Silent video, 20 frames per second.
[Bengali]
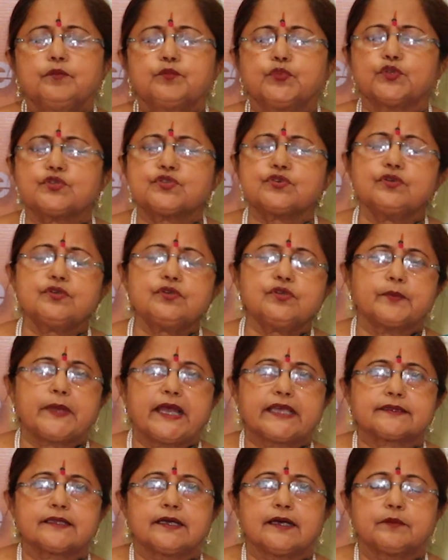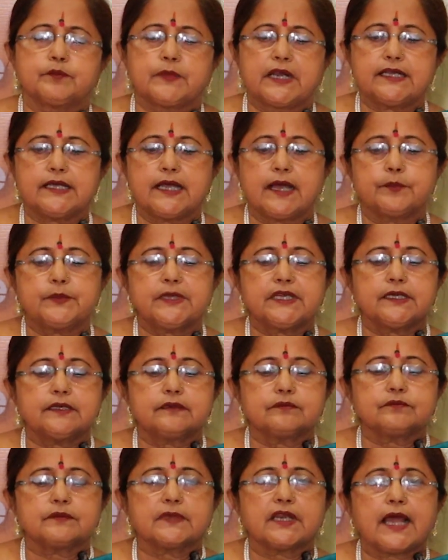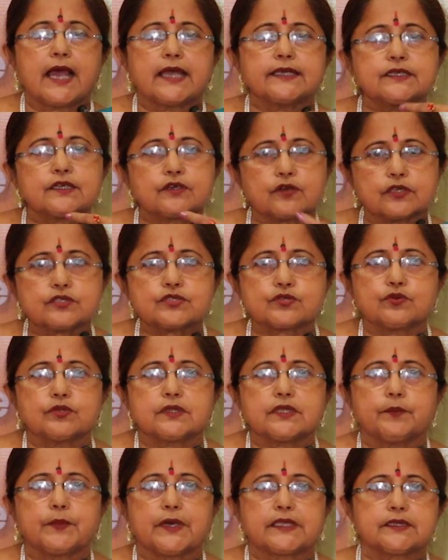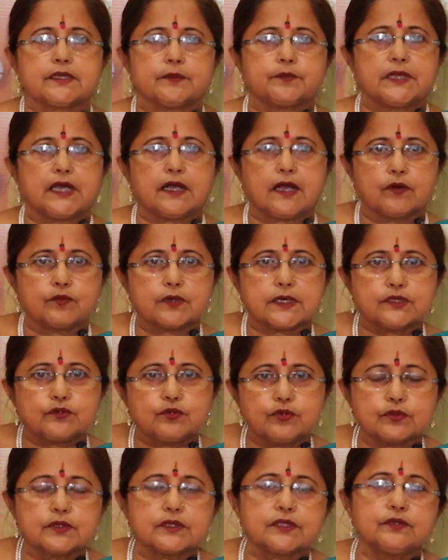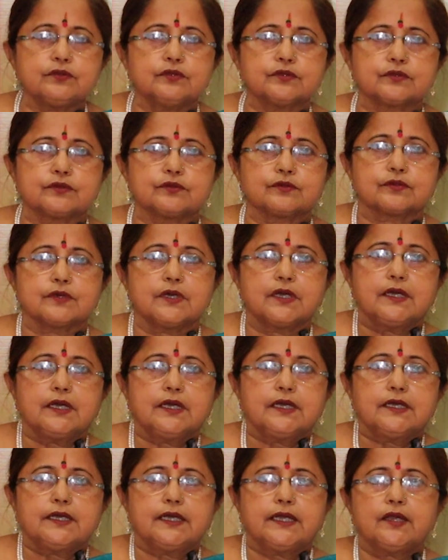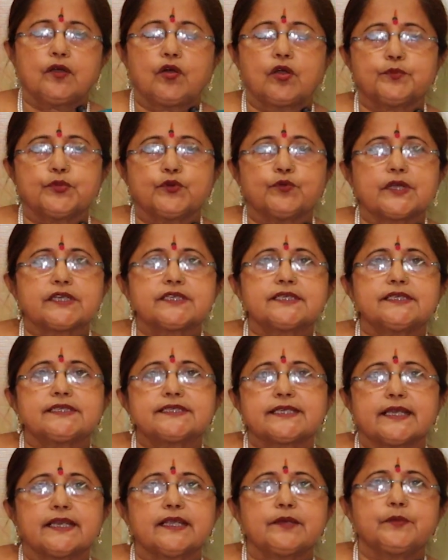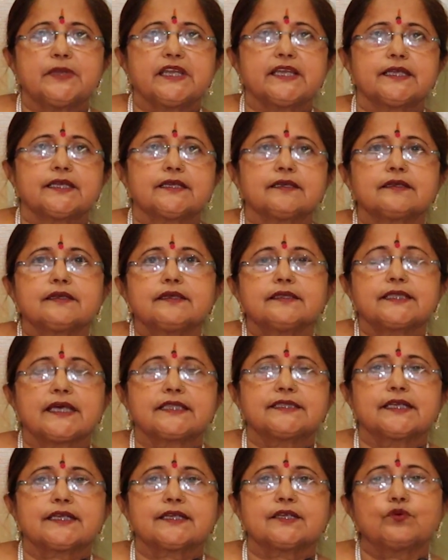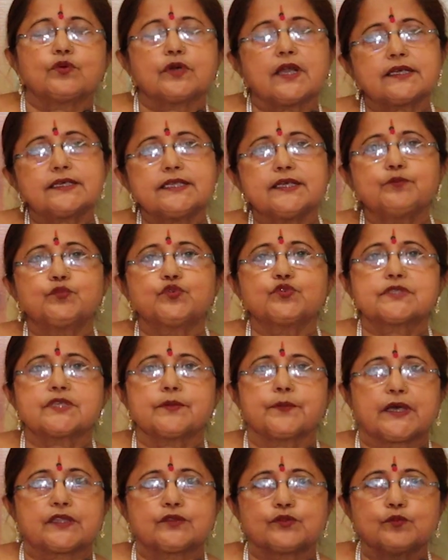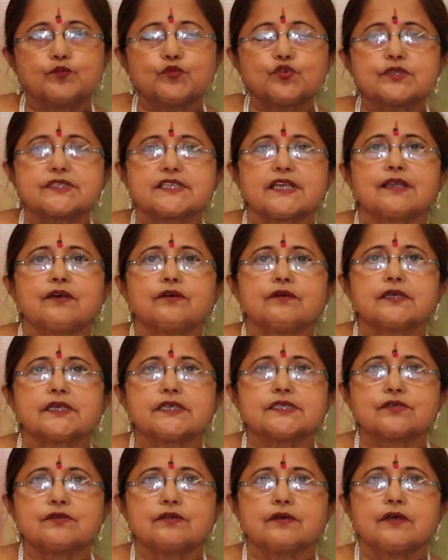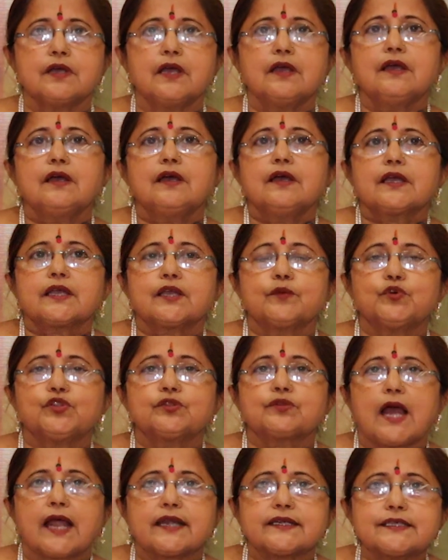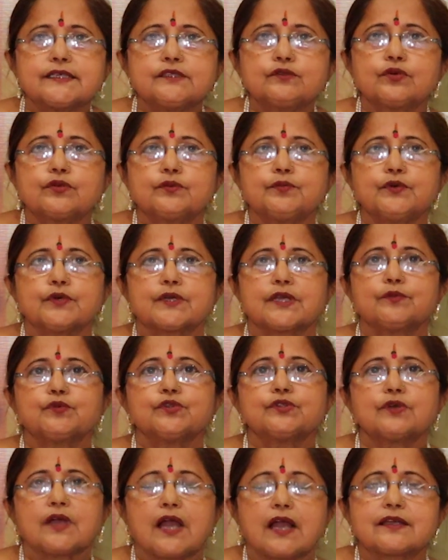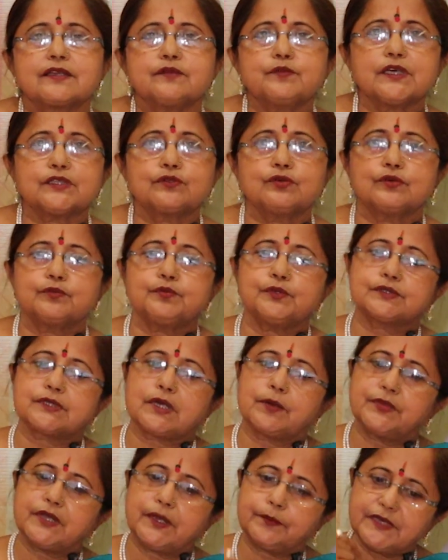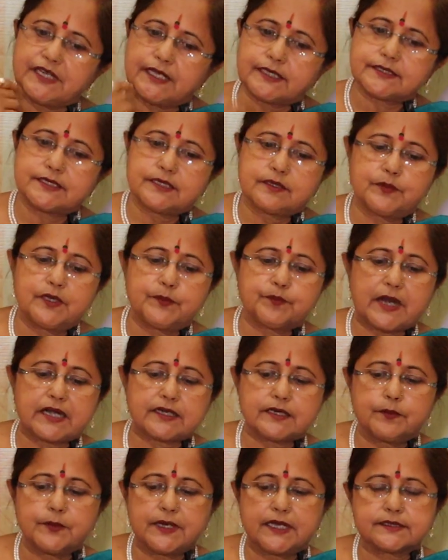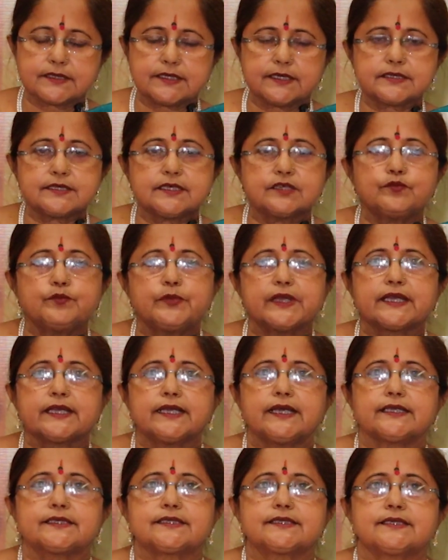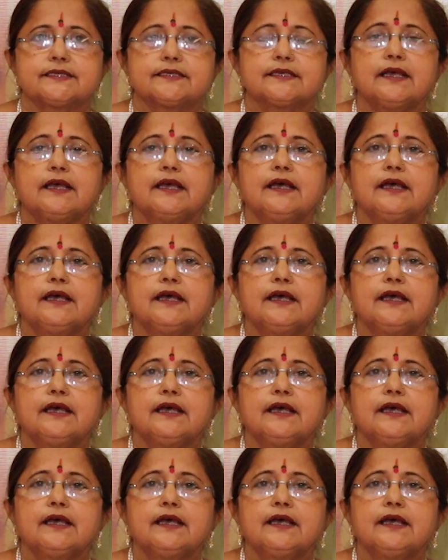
প্রচণ্ড ব্যথা মানে আমি লাইন ক্রস করতে পারতাম না কাউকে ধরতে হতো এই অল্প বয়সী ছেলে মেয়ে তাদেরকে ওরা ঠিক বুঝতে পারতো মুখ চেনা হয়ে গেছিলো কে বলতো আন্টি ধরবো কে বলতো কাকিমা ধরবো তবে আমি রাস্তার সময় পাটা না আস্তে আস্তে বেঁকে যাচ্ছে